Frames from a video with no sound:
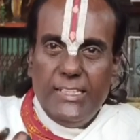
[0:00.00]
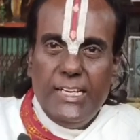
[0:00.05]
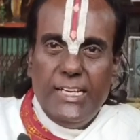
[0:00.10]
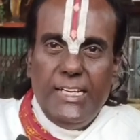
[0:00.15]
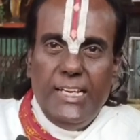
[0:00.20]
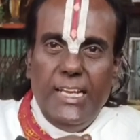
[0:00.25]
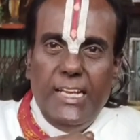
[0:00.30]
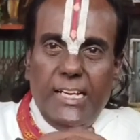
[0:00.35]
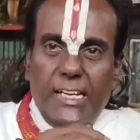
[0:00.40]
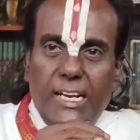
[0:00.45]
அந்த
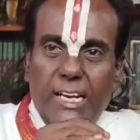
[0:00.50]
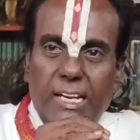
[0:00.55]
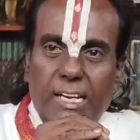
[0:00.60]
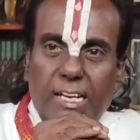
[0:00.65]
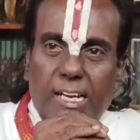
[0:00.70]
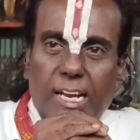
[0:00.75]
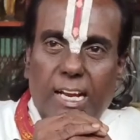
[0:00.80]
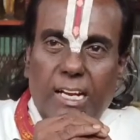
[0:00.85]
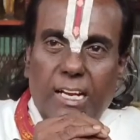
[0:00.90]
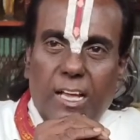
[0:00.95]

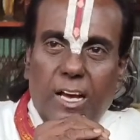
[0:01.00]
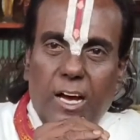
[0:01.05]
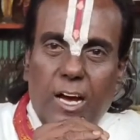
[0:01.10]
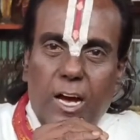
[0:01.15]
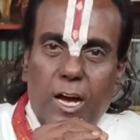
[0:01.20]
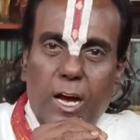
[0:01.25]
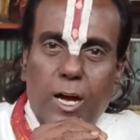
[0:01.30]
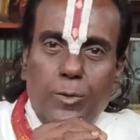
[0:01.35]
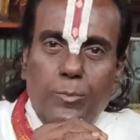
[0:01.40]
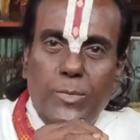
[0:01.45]

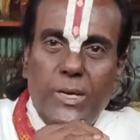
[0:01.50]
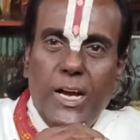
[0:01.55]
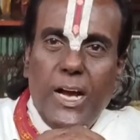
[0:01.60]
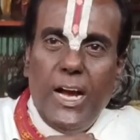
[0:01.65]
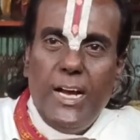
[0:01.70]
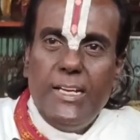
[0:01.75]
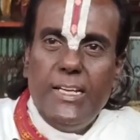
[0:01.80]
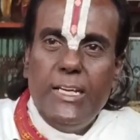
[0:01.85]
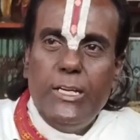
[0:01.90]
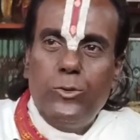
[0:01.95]
நெய்களையெல்லாம்
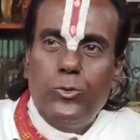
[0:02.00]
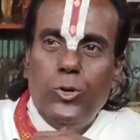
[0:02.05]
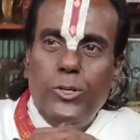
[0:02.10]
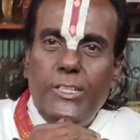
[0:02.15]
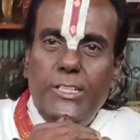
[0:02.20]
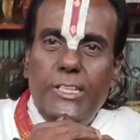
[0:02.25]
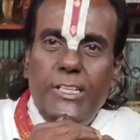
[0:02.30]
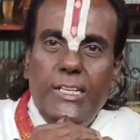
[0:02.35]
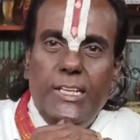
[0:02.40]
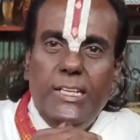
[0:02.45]
அங்கே
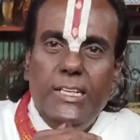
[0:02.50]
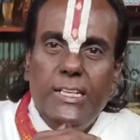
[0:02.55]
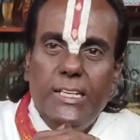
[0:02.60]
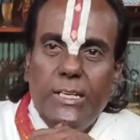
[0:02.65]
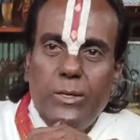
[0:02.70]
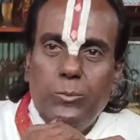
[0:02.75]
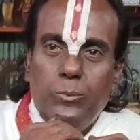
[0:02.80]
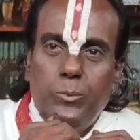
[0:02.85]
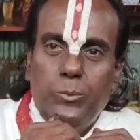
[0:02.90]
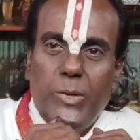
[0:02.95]
கொட்டி
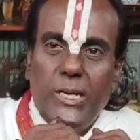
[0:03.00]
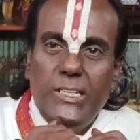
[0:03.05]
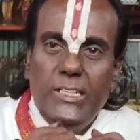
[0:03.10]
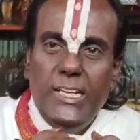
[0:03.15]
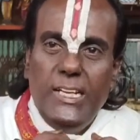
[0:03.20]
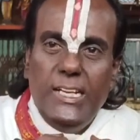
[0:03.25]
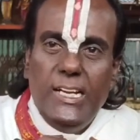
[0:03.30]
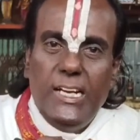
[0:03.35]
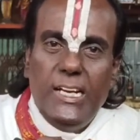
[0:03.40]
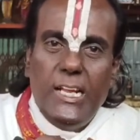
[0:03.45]

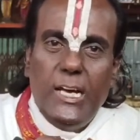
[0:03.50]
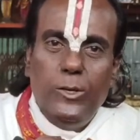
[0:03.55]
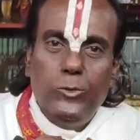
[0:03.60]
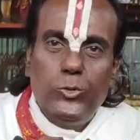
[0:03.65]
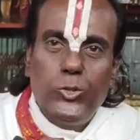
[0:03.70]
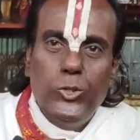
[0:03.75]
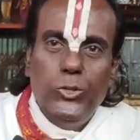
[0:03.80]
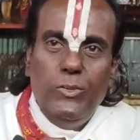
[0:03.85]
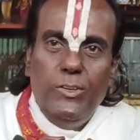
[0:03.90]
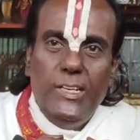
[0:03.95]

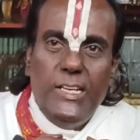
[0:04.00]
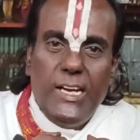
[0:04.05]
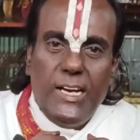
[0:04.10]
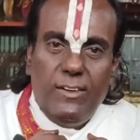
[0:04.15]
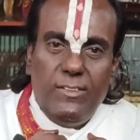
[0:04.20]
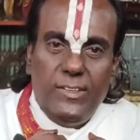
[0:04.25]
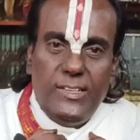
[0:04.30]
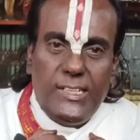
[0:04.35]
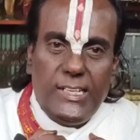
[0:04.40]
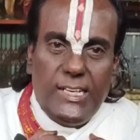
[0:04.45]
மண்ணையெல்லாம் தூவி
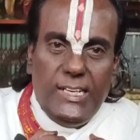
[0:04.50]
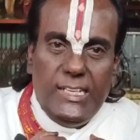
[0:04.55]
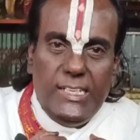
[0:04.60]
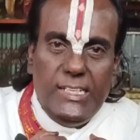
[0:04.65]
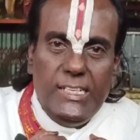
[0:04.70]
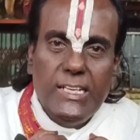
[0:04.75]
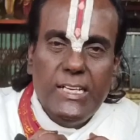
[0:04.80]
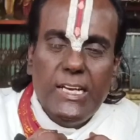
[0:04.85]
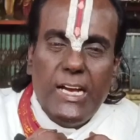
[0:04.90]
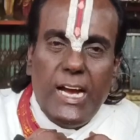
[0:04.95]

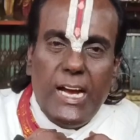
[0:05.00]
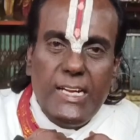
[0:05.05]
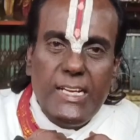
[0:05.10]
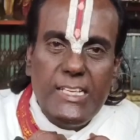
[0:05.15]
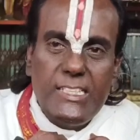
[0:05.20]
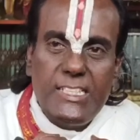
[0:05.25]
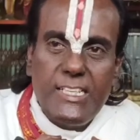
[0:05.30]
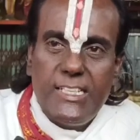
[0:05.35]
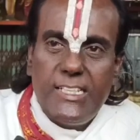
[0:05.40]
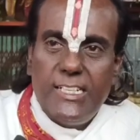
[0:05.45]
அவைகளை
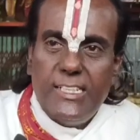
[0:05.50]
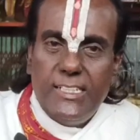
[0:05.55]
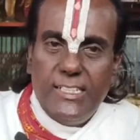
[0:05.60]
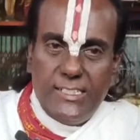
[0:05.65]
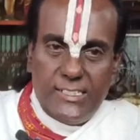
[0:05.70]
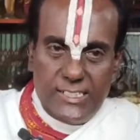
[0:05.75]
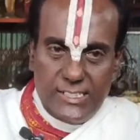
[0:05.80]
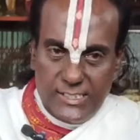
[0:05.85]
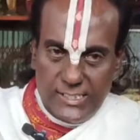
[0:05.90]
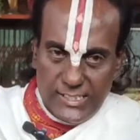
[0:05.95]
அங்கே சித
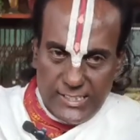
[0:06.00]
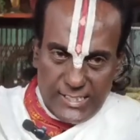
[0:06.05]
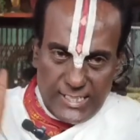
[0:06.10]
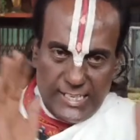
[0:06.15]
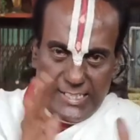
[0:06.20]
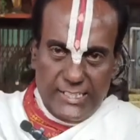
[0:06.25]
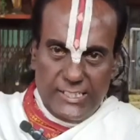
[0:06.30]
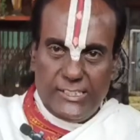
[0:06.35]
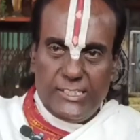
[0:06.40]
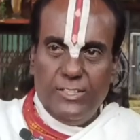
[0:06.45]

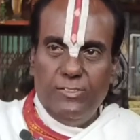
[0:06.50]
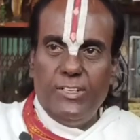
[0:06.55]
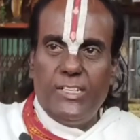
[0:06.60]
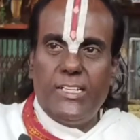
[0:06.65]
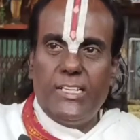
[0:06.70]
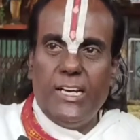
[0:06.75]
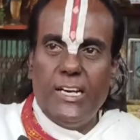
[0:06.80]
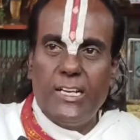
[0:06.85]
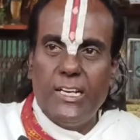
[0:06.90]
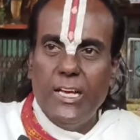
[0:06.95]
சிதறடித்து
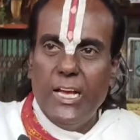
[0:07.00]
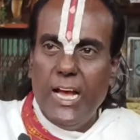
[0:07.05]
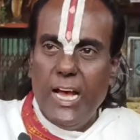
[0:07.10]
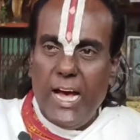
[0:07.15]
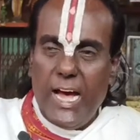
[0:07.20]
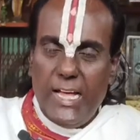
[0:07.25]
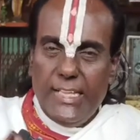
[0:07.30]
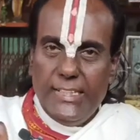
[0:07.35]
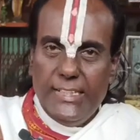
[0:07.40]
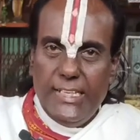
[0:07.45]
விட்டார்
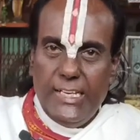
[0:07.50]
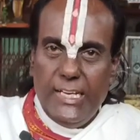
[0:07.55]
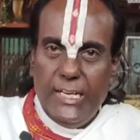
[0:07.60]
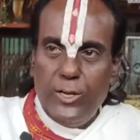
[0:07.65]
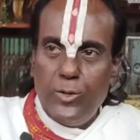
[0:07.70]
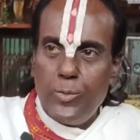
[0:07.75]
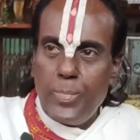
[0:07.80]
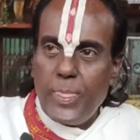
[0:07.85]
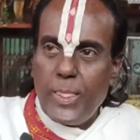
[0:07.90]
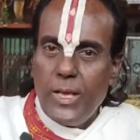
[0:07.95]
அந்த
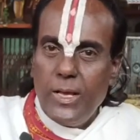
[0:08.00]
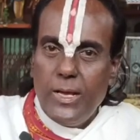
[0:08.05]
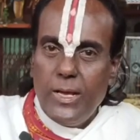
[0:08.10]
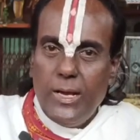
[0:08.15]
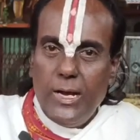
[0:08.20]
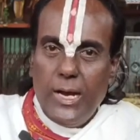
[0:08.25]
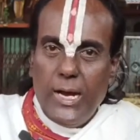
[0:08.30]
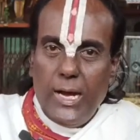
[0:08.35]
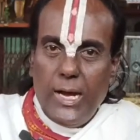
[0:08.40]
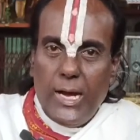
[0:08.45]

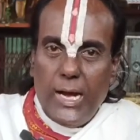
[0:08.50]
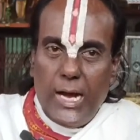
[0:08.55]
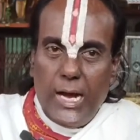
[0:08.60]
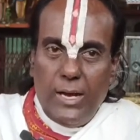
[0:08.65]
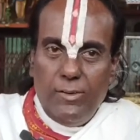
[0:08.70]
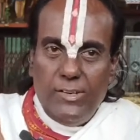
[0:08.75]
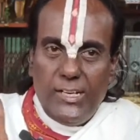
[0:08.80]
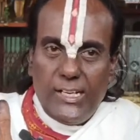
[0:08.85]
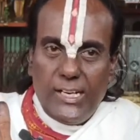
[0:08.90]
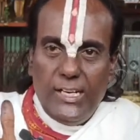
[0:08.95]

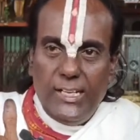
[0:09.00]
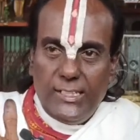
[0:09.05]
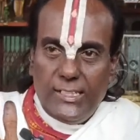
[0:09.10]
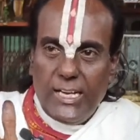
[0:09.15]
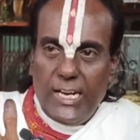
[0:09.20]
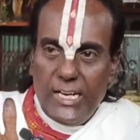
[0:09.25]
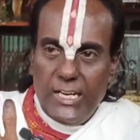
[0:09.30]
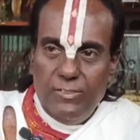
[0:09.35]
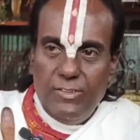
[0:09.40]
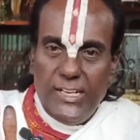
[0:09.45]

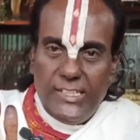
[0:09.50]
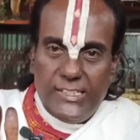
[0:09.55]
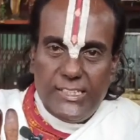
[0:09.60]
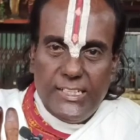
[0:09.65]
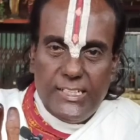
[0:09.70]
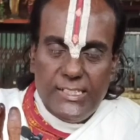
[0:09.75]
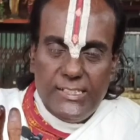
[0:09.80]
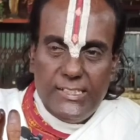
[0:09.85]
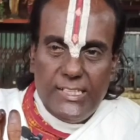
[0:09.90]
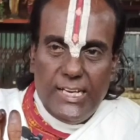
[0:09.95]
அவைகளுக்காக
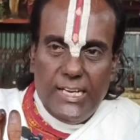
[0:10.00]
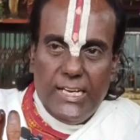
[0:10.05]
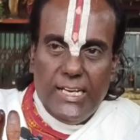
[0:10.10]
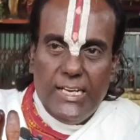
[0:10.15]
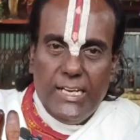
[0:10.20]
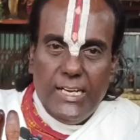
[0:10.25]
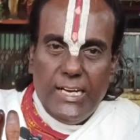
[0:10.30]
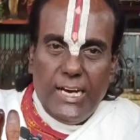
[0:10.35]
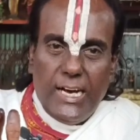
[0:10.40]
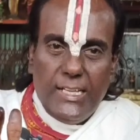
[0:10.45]
வைத்திருந்த
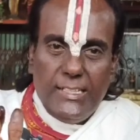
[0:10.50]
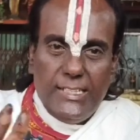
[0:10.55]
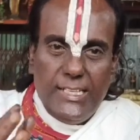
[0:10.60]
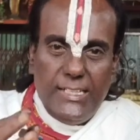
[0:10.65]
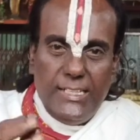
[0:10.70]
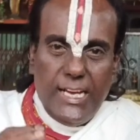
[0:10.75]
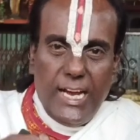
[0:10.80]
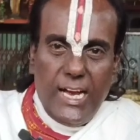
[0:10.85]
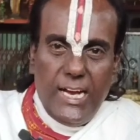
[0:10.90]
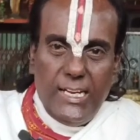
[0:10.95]
அந்த
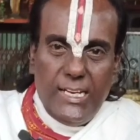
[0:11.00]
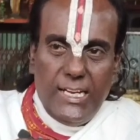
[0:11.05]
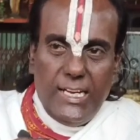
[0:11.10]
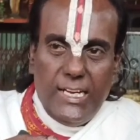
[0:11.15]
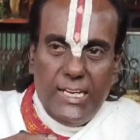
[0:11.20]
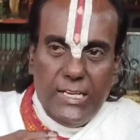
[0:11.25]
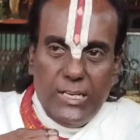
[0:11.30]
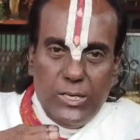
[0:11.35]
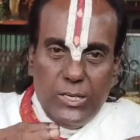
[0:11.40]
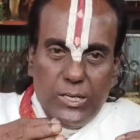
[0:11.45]
யாக
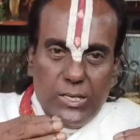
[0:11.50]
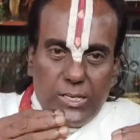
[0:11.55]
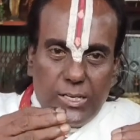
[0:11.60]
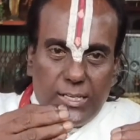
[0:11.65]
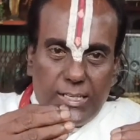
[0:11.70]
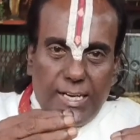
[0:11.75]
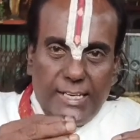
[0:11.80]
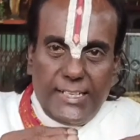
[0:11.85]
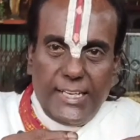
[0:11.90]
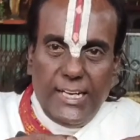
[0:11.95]

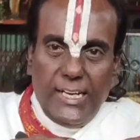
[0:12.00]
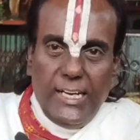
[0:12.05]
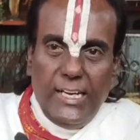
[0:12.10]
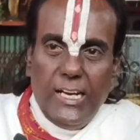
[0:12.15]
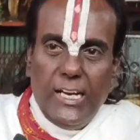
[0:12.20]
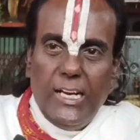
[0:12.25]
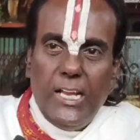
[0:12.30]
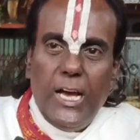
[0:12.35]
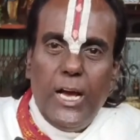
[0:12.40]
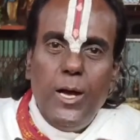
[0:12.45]

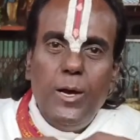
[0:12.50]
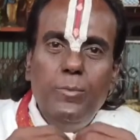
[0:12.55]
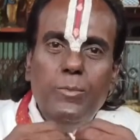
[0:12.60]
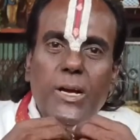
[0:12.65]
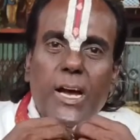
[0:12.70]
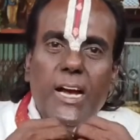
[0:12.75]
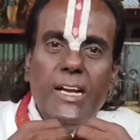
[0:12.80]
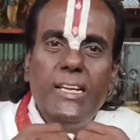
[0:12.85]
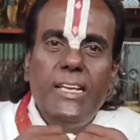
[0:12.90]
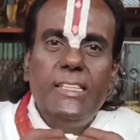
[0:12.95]
கட்டைகளெல்லாம்
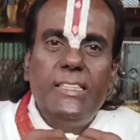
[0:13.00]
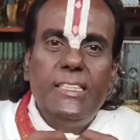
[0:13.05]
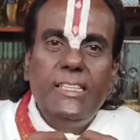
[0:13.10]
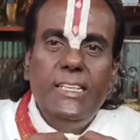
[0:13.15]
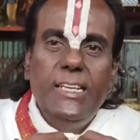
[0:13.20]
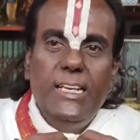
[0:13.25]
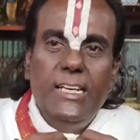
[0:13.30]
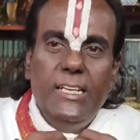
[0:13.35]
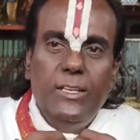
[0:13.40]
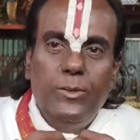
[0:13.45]
அங்கே
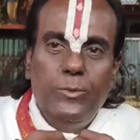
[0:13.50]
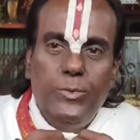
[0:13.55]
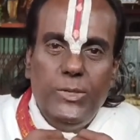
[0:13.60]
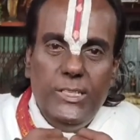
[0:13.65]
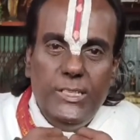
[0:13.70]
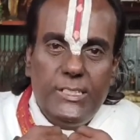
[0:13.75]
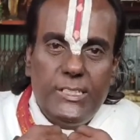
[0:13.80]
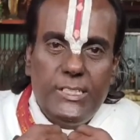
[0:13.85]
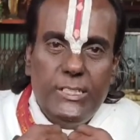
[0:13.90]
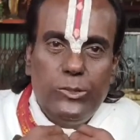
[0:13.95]
தீயில்
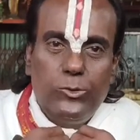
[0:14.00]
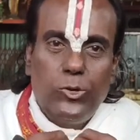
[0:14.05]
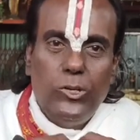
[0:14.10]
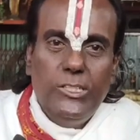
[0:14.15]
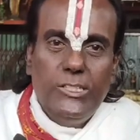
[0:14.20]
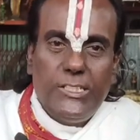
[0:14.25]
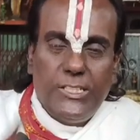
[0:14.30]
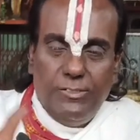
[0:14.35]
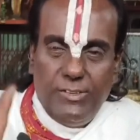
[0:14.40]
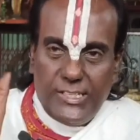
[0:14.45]
இட்டு
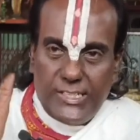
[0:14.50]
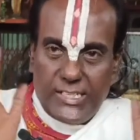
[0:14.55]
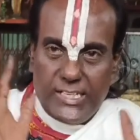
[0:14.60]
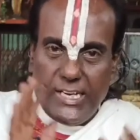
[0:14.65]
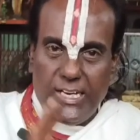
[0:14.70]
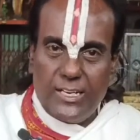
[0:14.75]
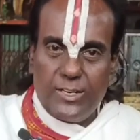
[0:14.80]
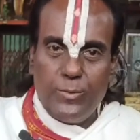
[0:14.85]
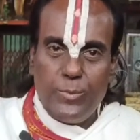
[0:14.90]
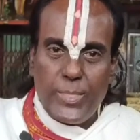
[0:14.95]
கொளுத்து
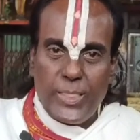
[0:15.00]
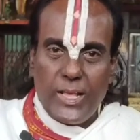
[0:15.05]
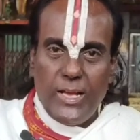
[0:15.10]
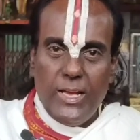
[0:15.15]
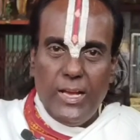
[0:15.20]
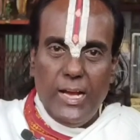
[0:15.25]
விட்டார்